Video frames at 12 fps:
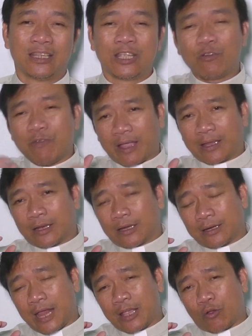như vậy
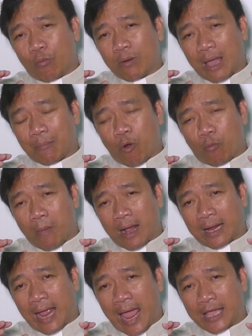đây cũng là một
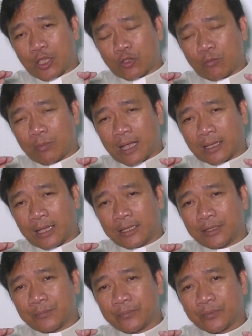mặt khải cho chúng ta
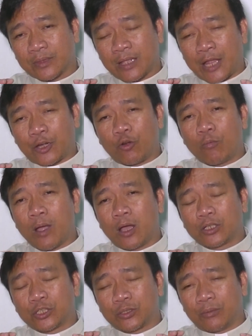thấy hay nói đúng
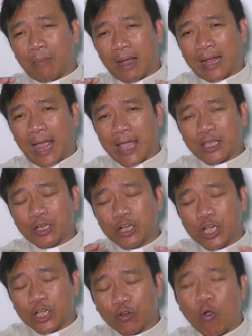hơn mặt khải cho
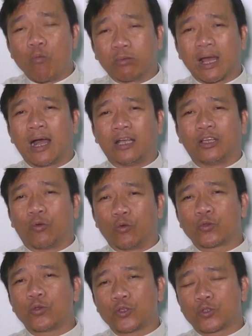người cùng thời của
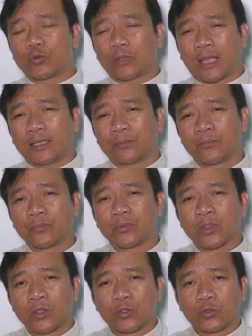Chúa Giêsu thấy
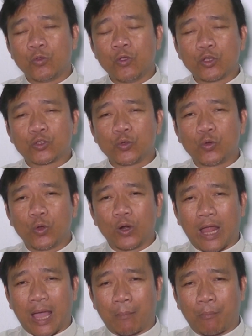Chúa Giêsu
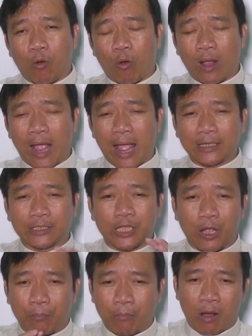là một anh
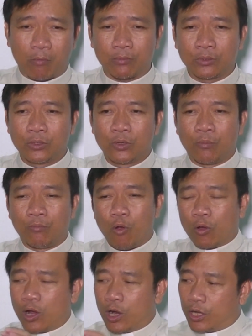thợ mộc
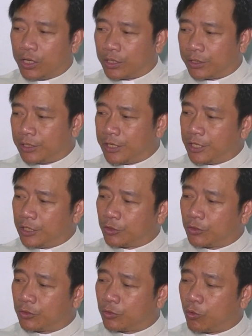một người đi
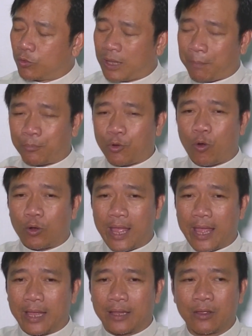thu thập đồ
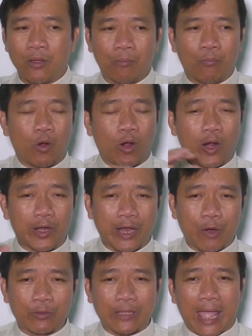đệ một người
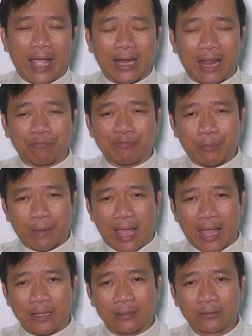rao giảng làm phép
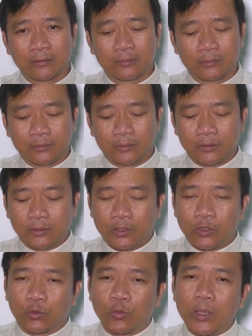lạ
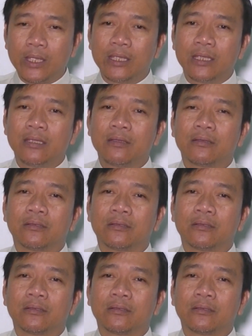tuy